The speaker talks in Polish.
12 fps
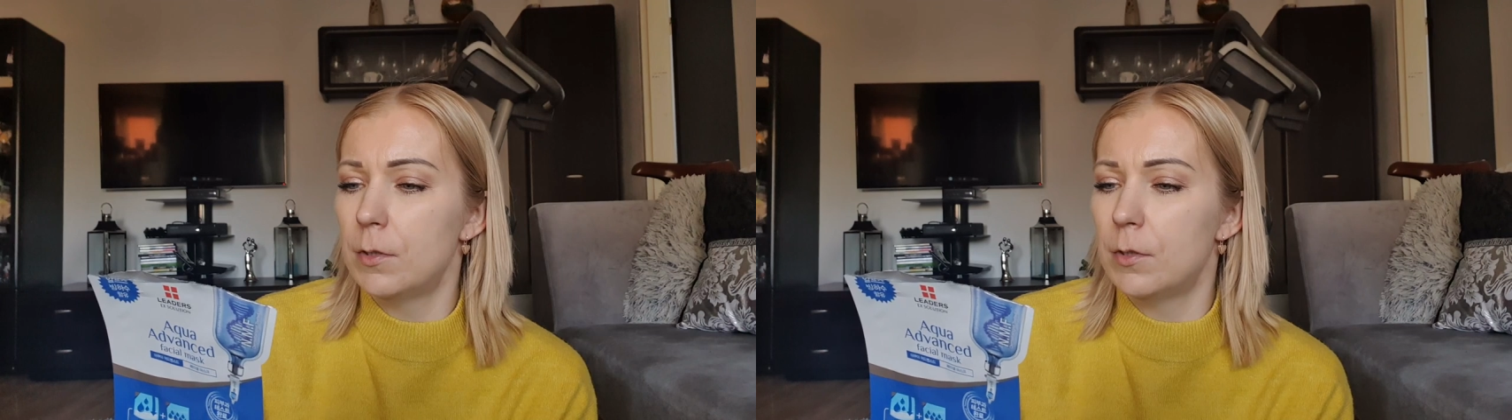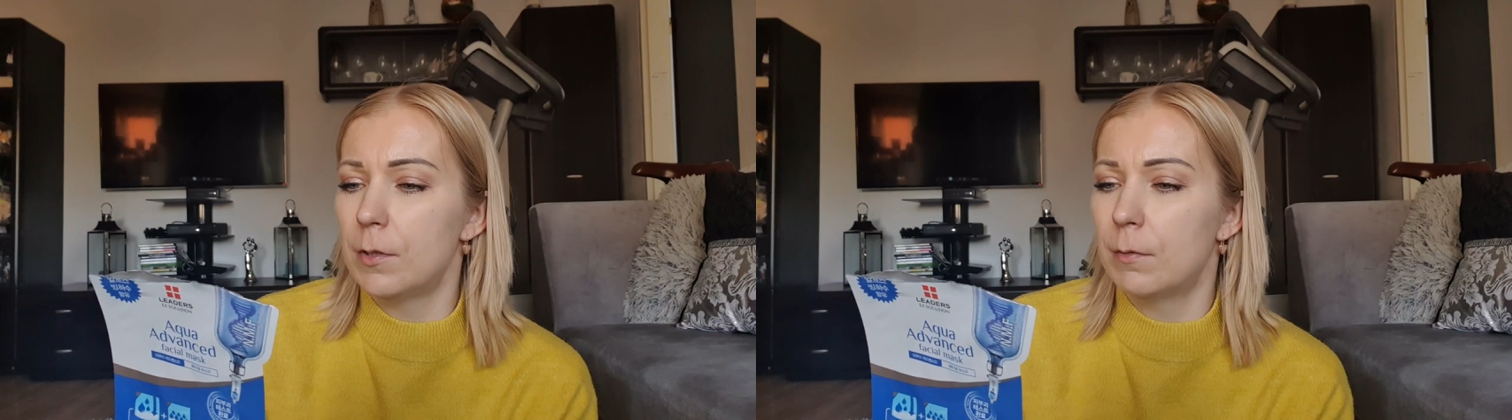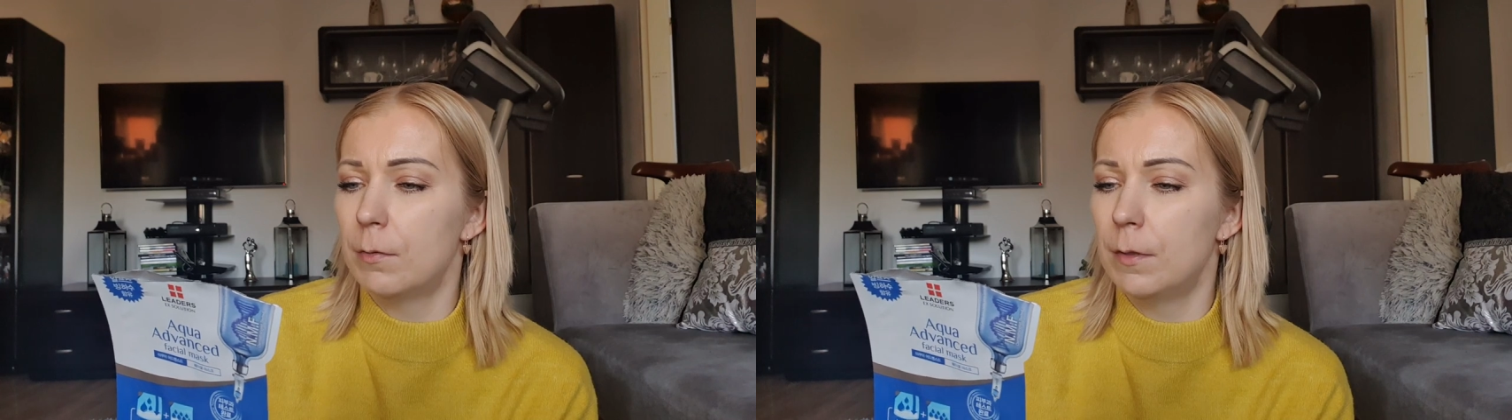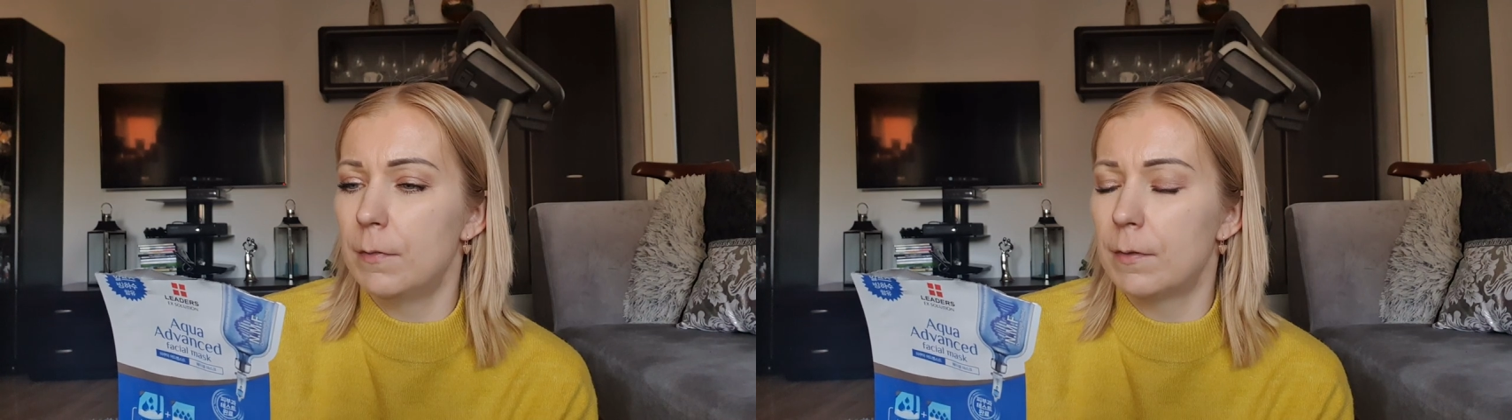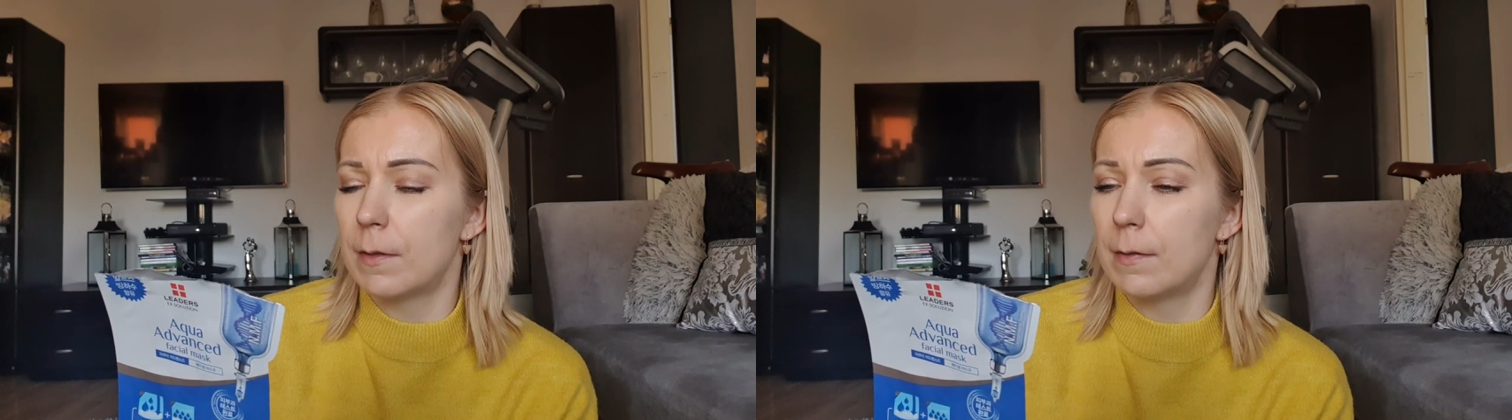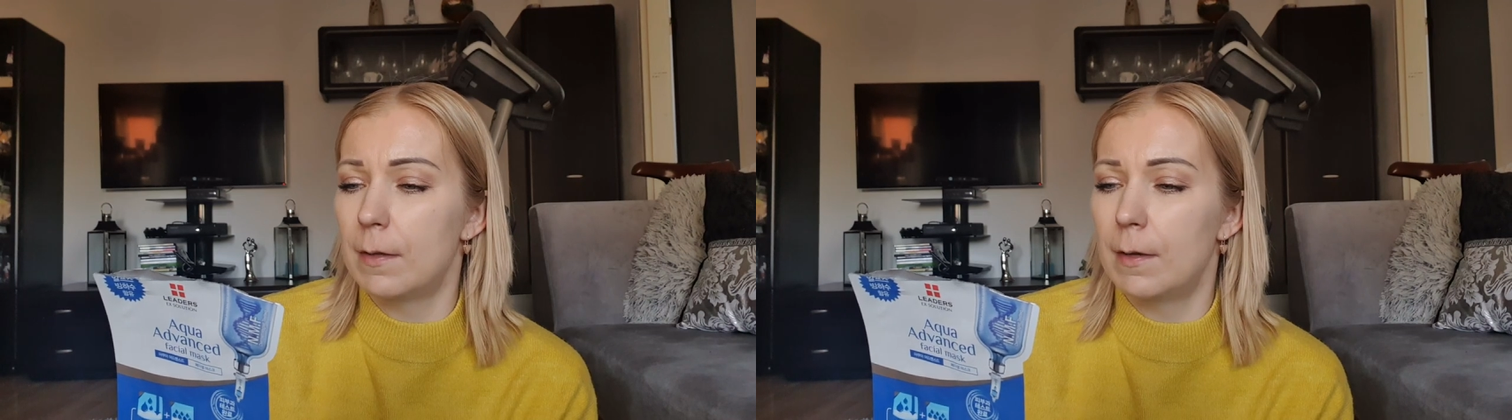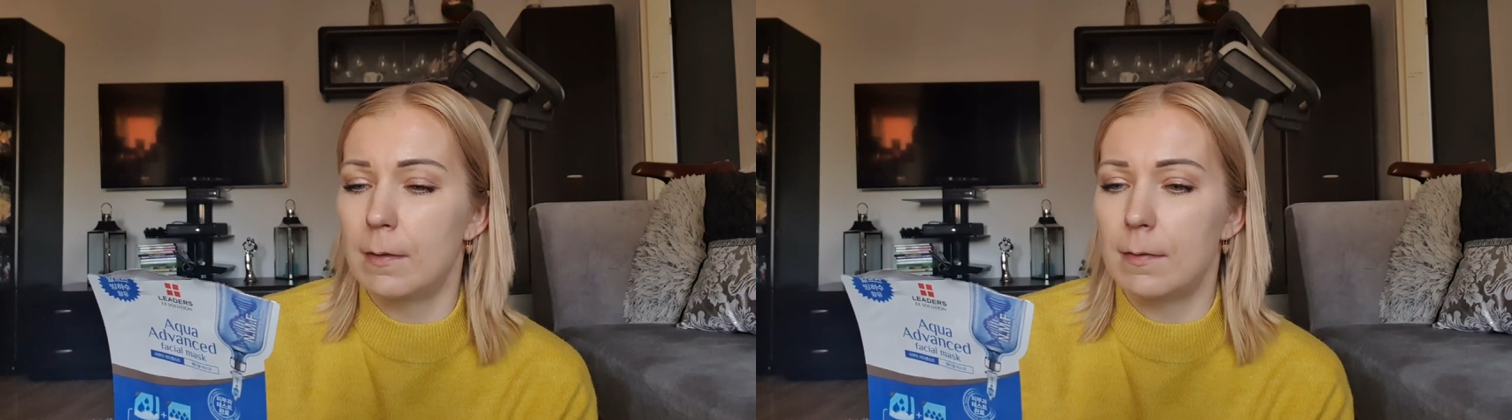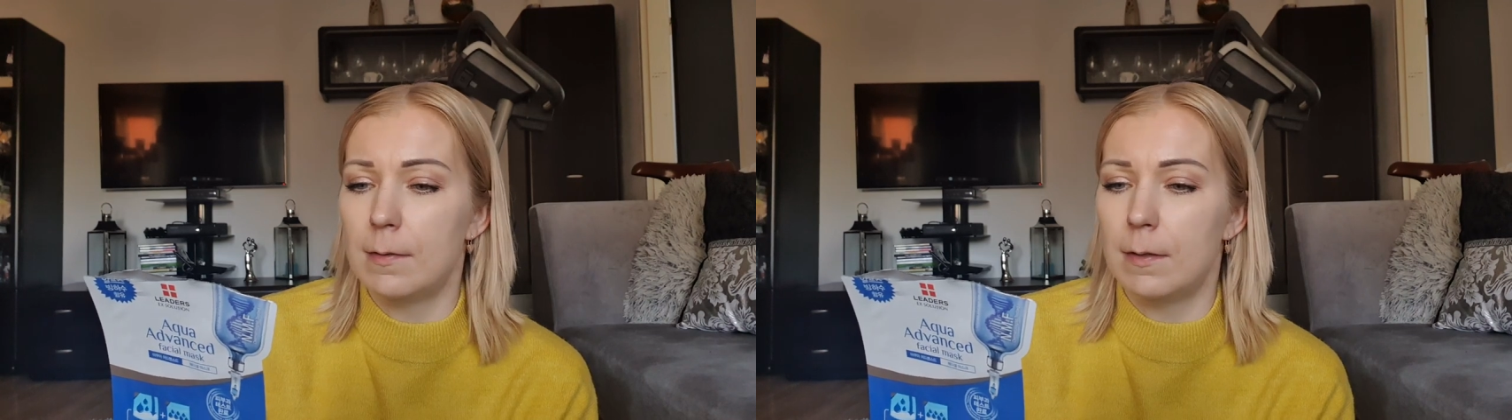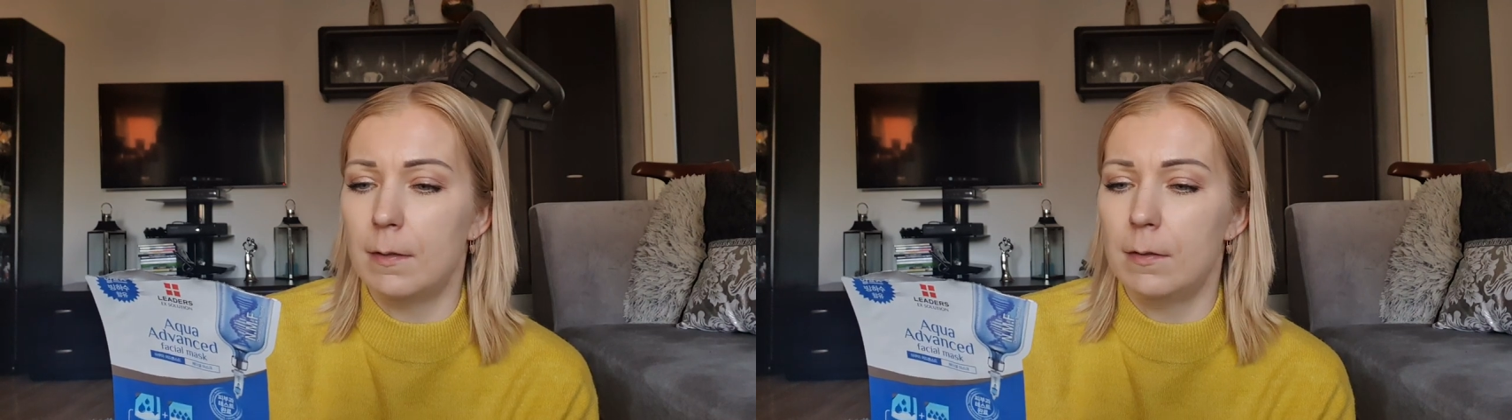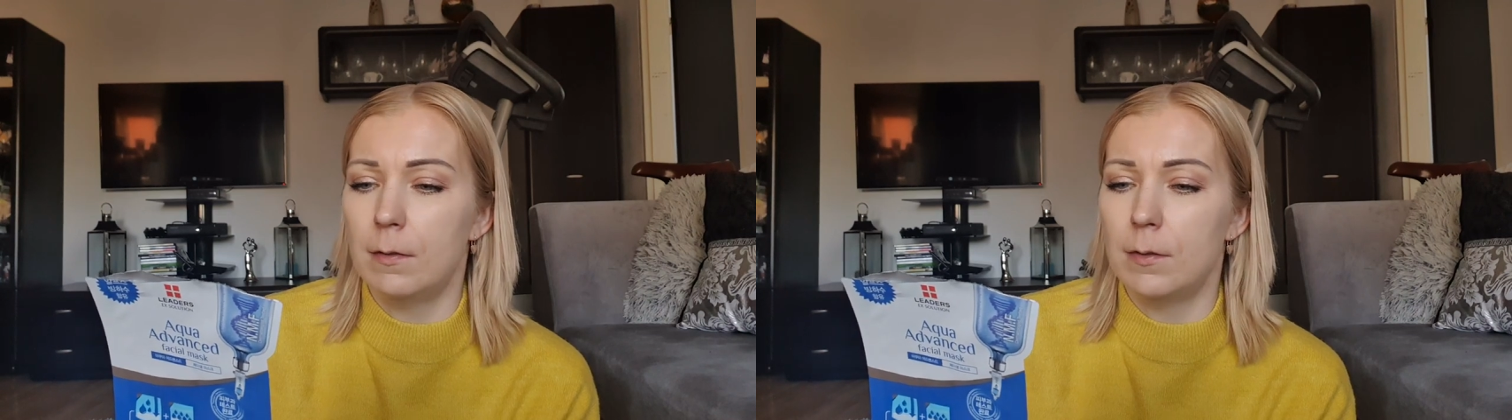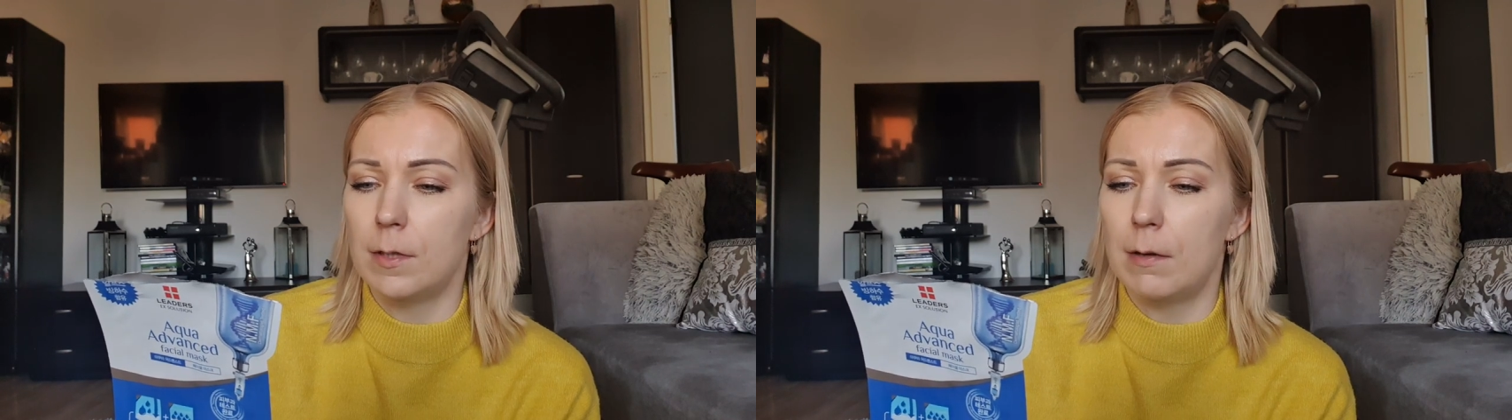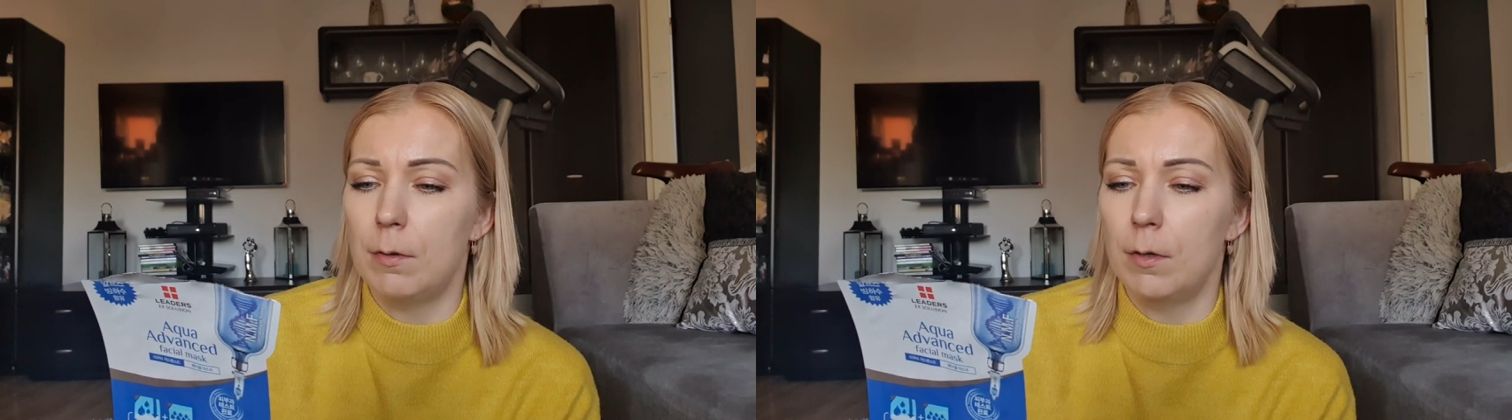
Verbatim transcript: szczególnie wskazana do cery dojrzałej,